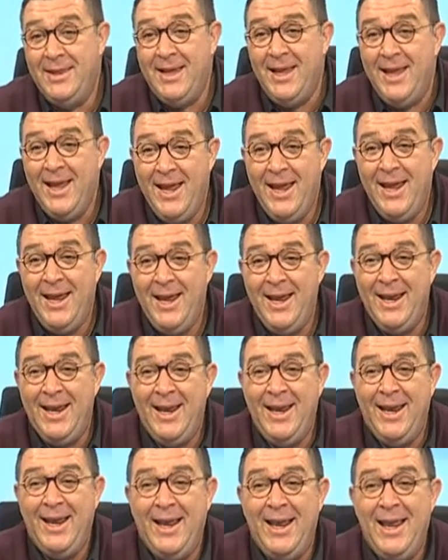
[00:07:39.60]
diye.
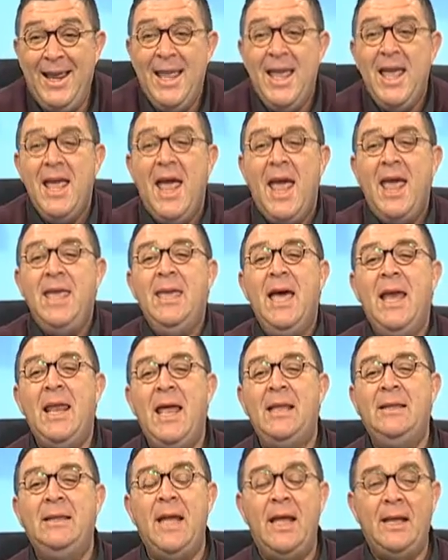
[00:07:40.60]
e,
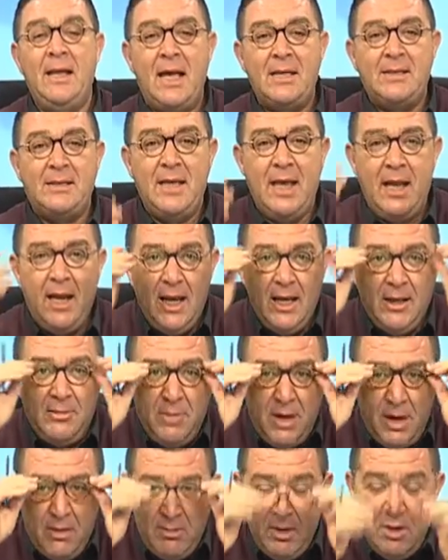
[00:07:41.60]
yalandan askere
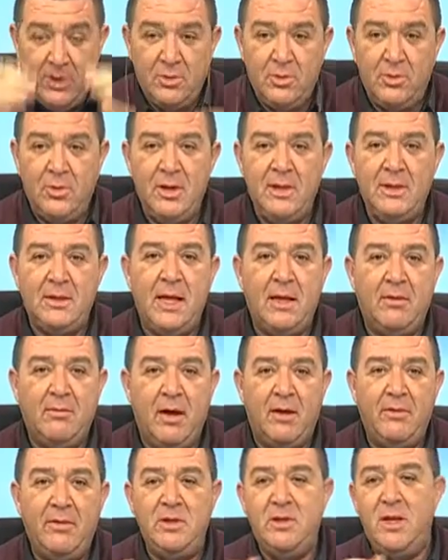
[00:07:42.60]
gitmeyen bir sürü insan
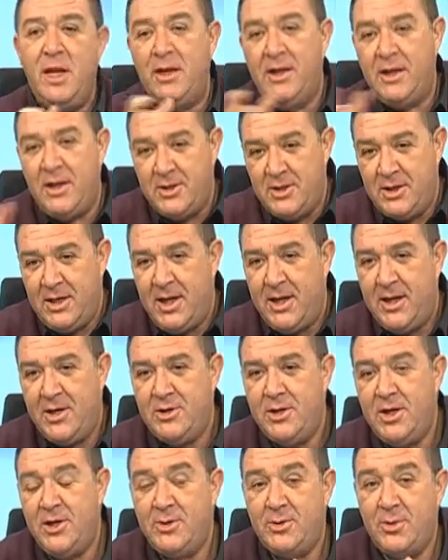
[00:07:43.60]
var. Vicdan iretçileri
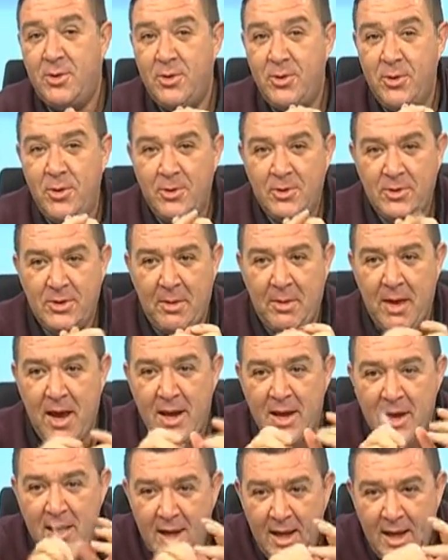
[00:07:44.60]
içeri sokuyoruz ama
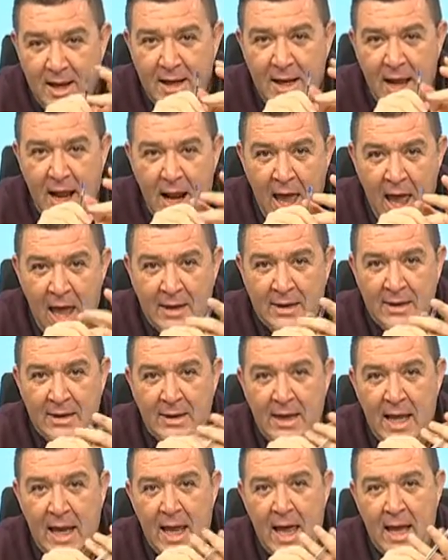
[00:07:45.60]
yalan
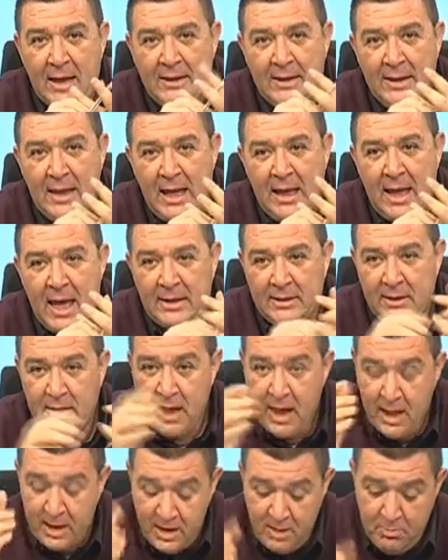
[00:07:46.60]
yalan yalan
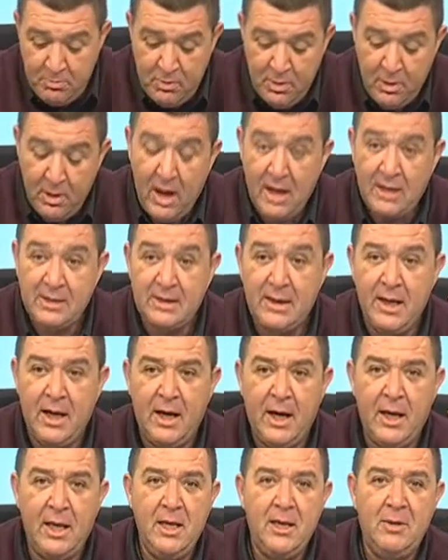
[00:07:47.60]
edip
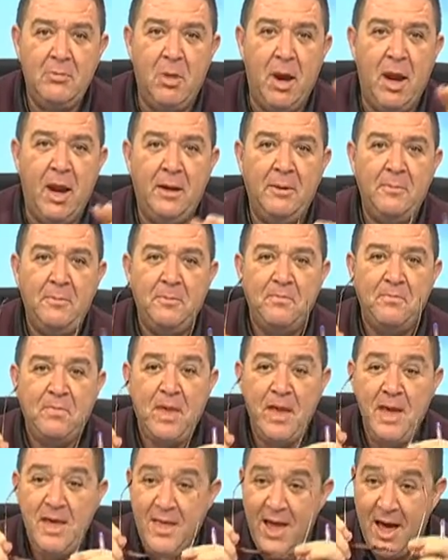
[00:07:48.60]
askere gitmeyen
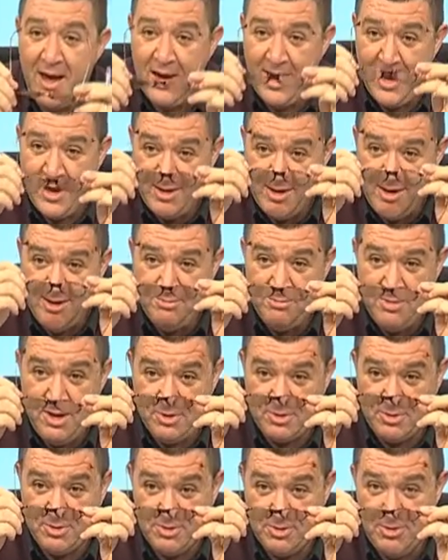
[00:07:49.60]
idare eden bir
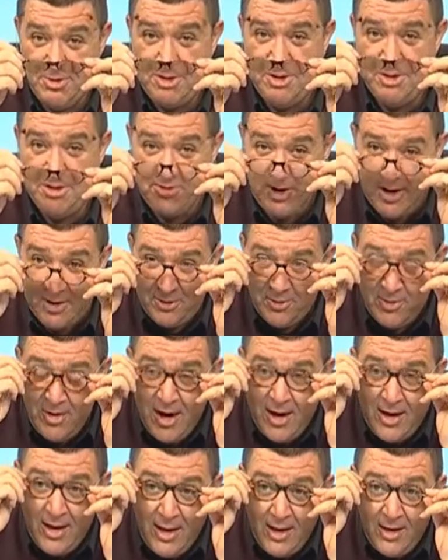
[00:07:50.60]
sürü kişi var.
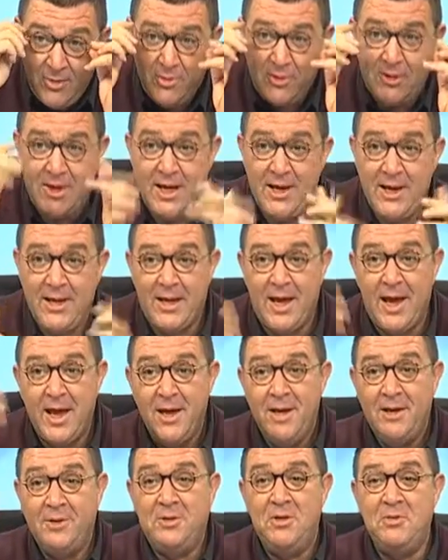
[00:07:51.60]
Güneyde de kuzeyde de
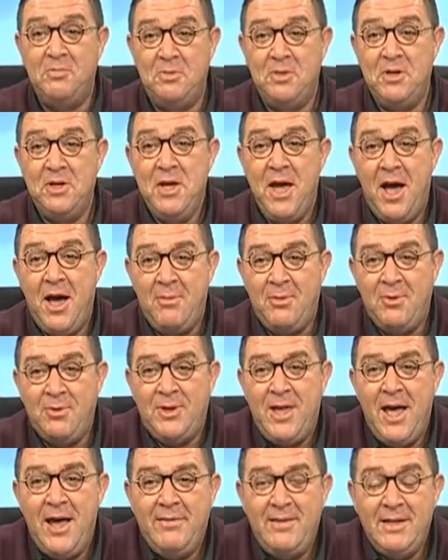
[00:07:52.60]
tıpkı
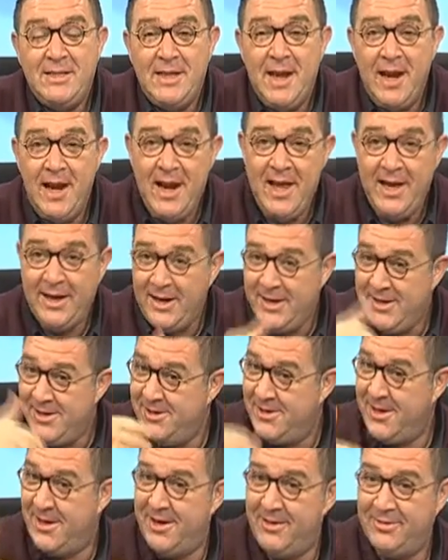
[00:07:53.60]
yağmurlar ve seller iki
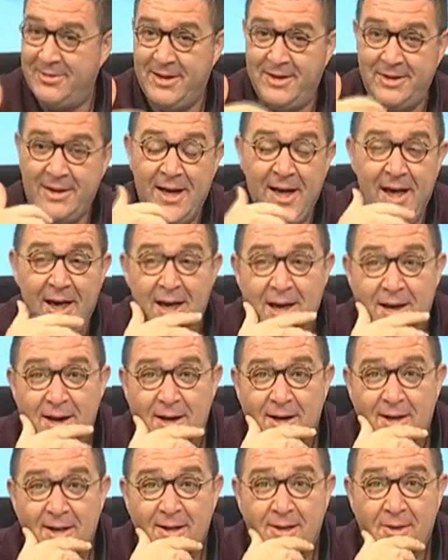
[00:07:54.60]
tarafta da
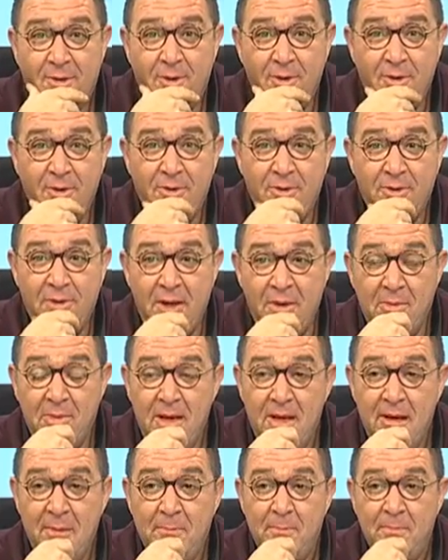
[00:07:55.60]
e, olduğu
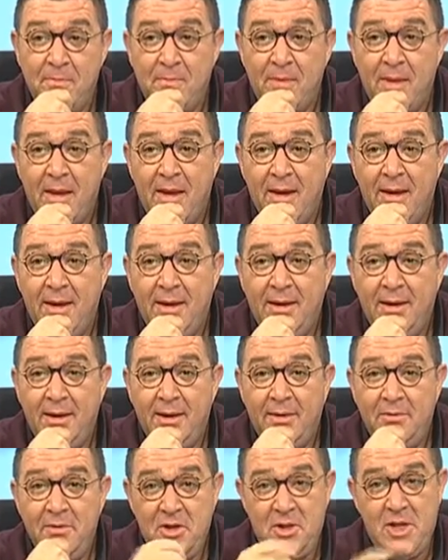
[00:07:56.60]
gibi e,
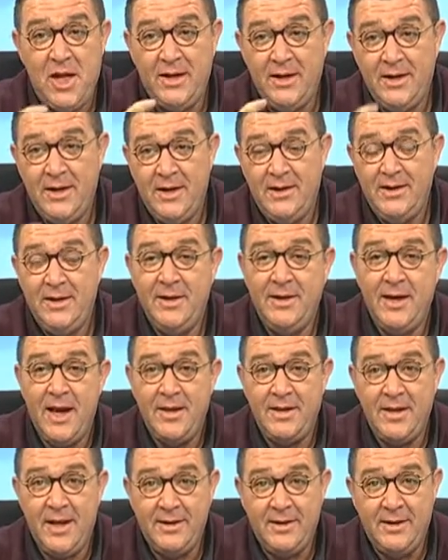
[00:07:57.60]
ee, vicdani reddi
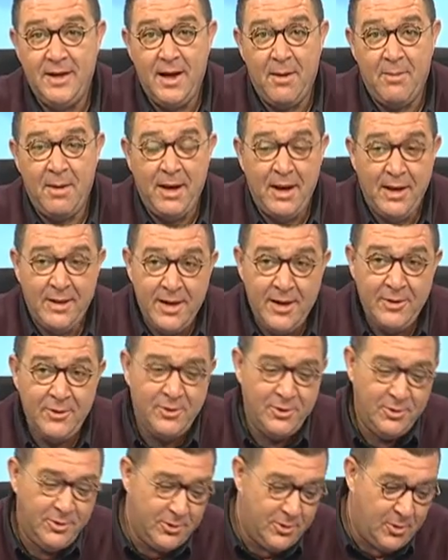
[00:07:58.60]
reddettik ama neden?
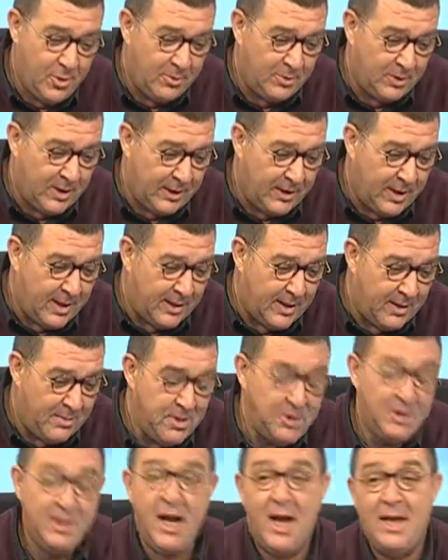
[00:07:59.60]
Çünkü komutanlar
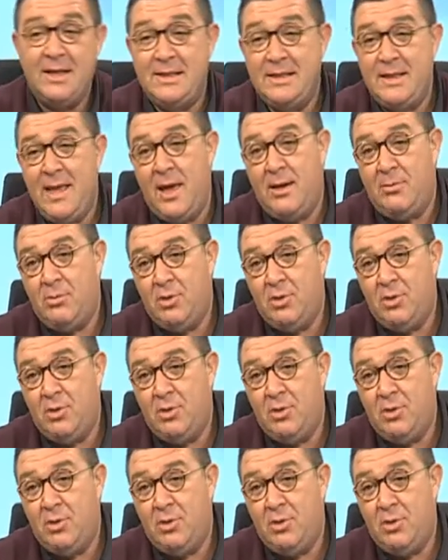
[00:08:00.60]
demiş ki asker